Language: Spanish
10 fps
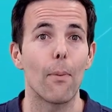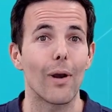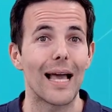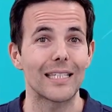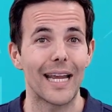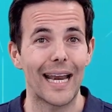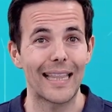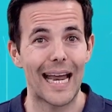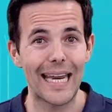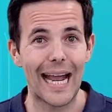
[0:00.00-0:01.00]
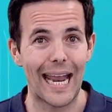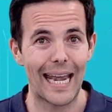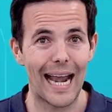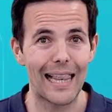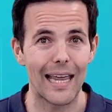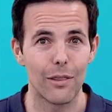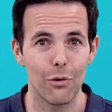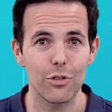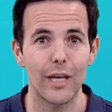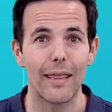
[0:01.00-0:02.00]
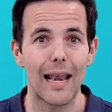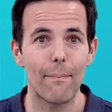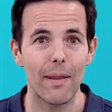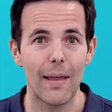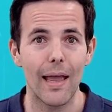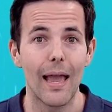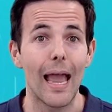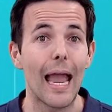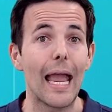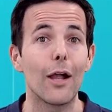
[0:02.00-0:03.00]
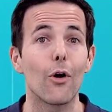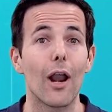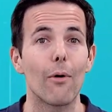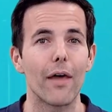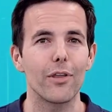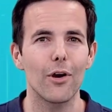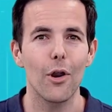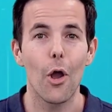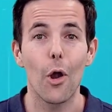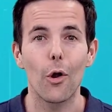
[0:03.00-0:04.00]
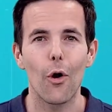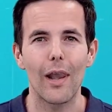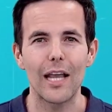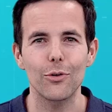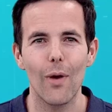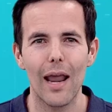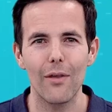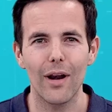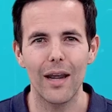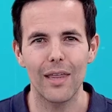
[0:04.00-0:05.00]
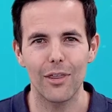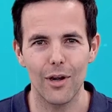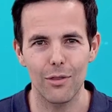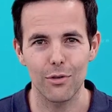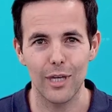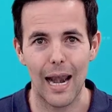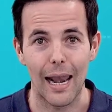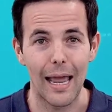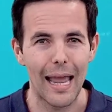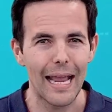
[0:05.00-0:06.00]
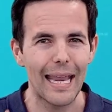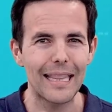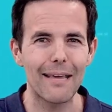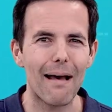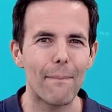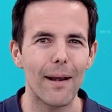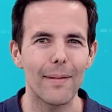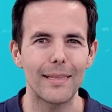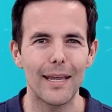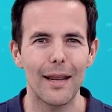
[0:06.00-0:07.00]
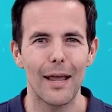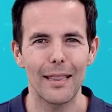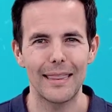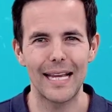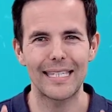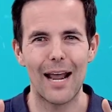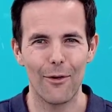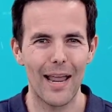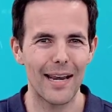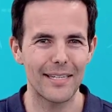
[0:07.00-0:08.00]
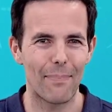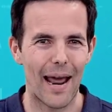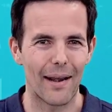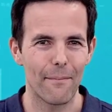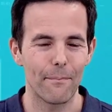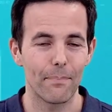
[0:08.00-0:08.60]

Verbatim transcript: por la Secretaría General de Industria y de la PyME en colaboración con la Escuela de Organización Industrial, que te va a permitir desarrollar ese plan.